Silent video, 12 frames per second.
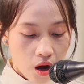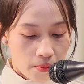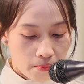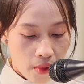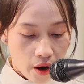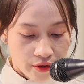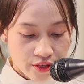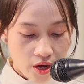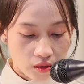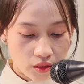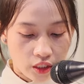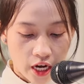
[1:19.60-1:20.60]
Mọi
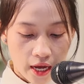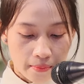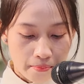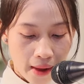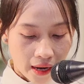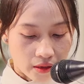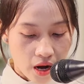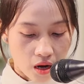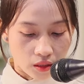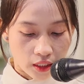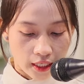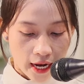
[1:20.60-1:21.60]
dân trên mặt đất
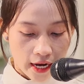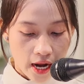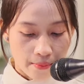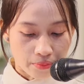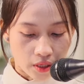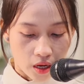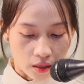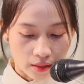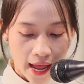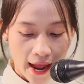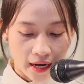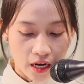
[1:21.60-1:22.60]
sẽ đấm ngực
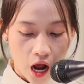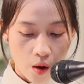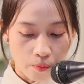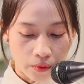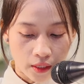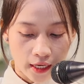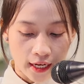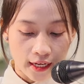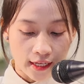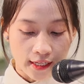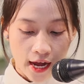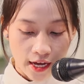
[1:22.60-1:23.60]
than khóc
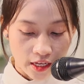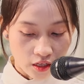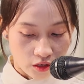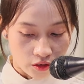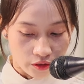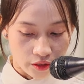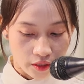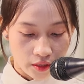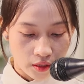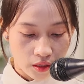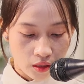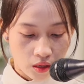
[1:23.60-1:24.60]
khi thấy người.
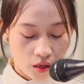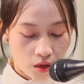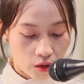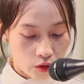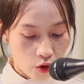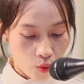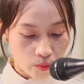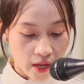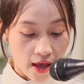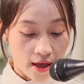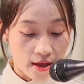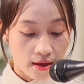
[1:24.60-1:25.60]
Đúng
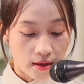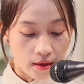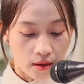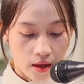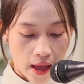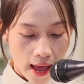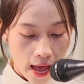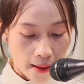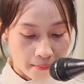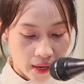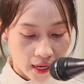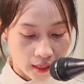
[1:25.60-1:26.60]
thế.
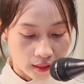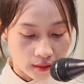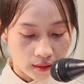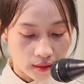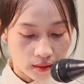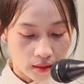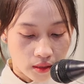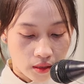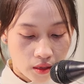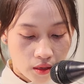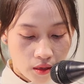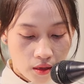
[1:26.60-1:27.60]
Amen.
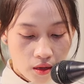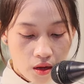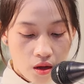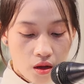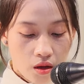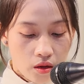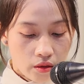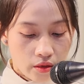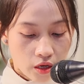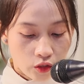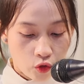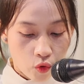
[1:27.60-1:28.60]

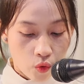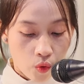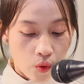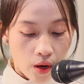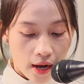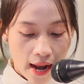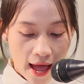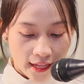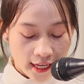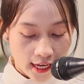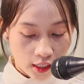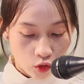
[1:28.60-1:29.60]
Đức Chúa là
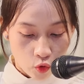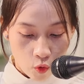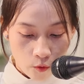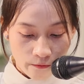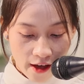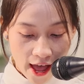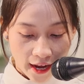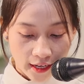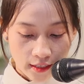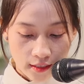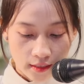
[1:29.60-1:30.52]
Thiên Chúa phán: